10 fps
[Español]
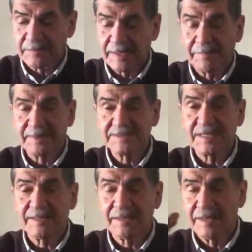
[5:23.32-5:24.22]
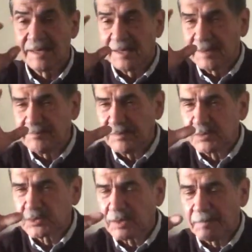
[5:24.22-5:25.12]
semana pasada
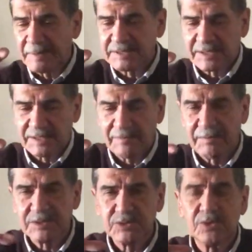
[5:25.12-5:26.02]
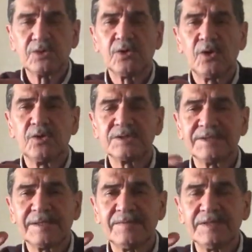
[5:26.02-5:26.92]
vimos una especie de evaluación con los dos
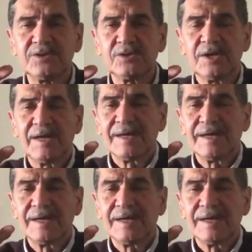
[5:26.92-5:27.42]
cerebritos